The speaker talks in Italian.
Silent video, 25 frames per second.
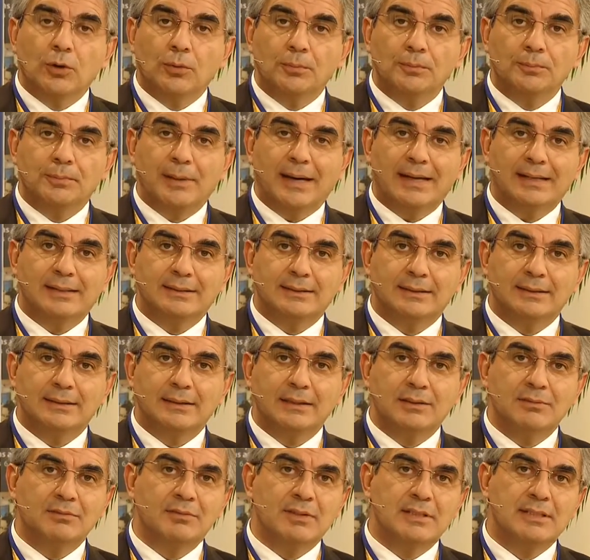comparti
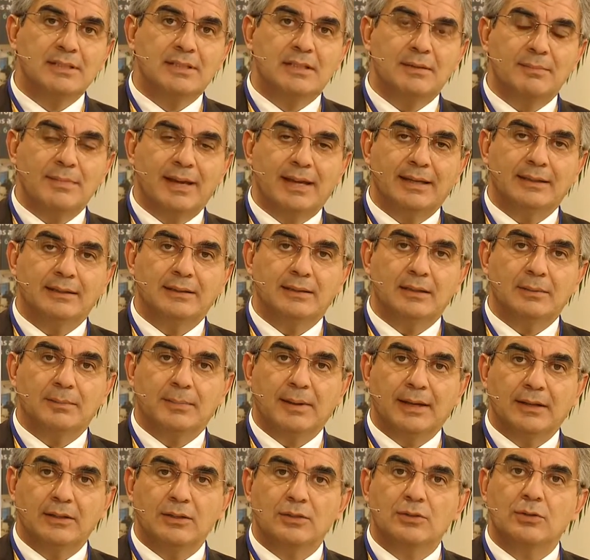di investimenti.
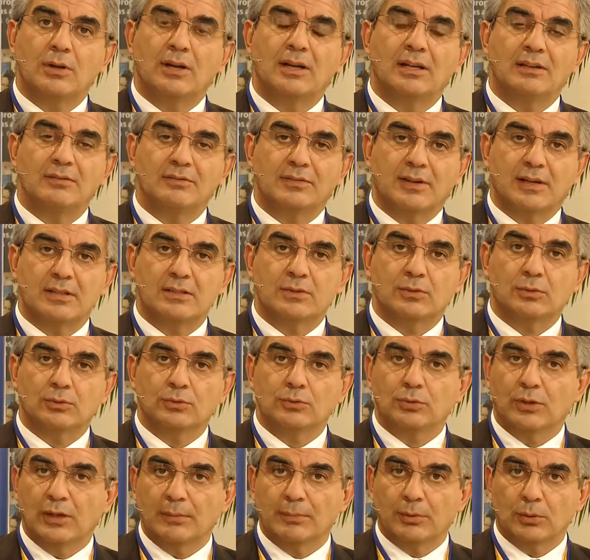Penso alle
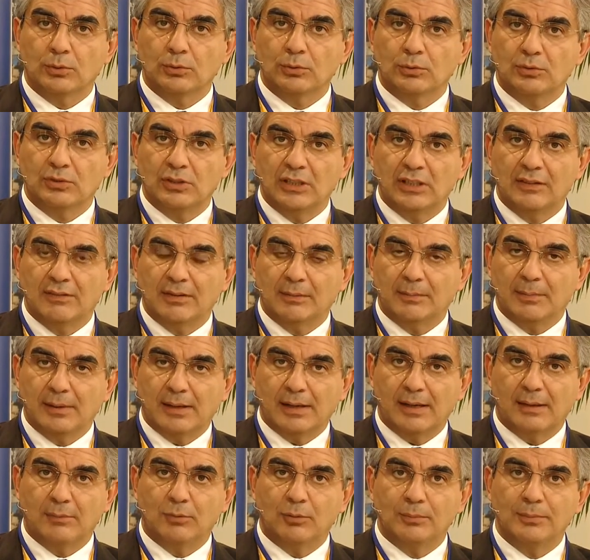infrastrutture produttive
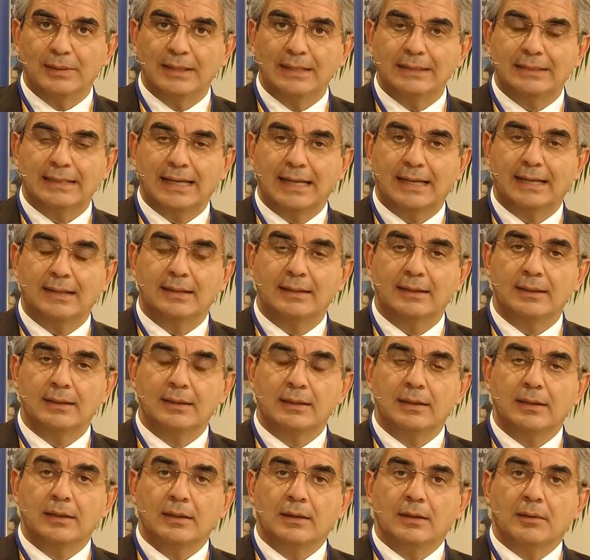per la mobilità,
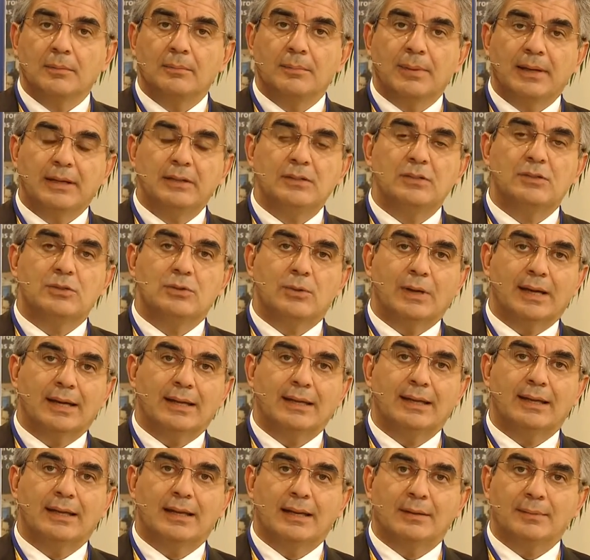penso
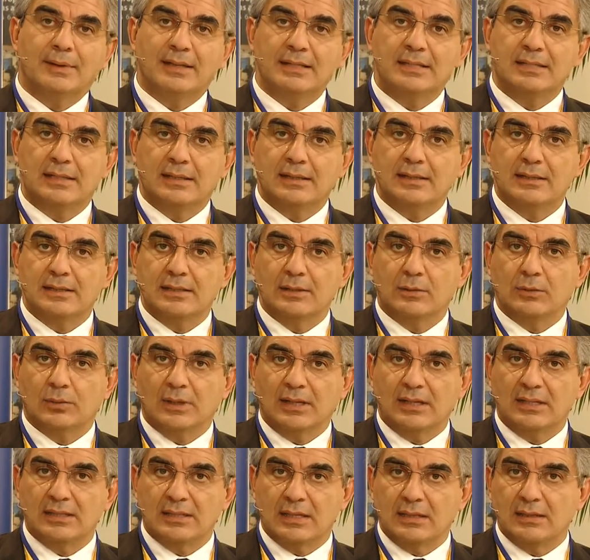anche alla messa in
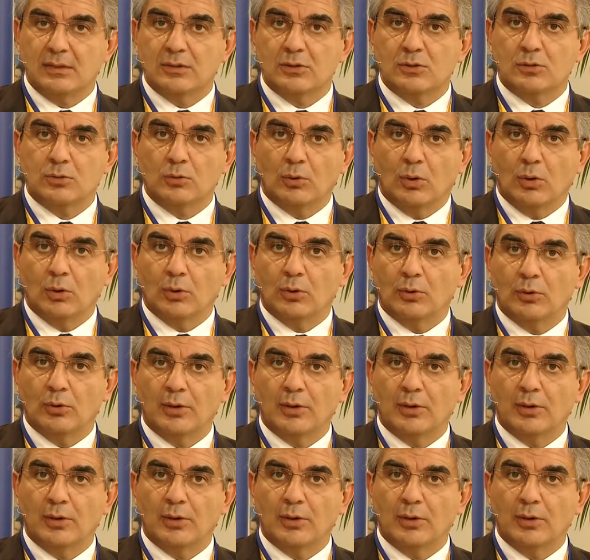sicurezza del suolo.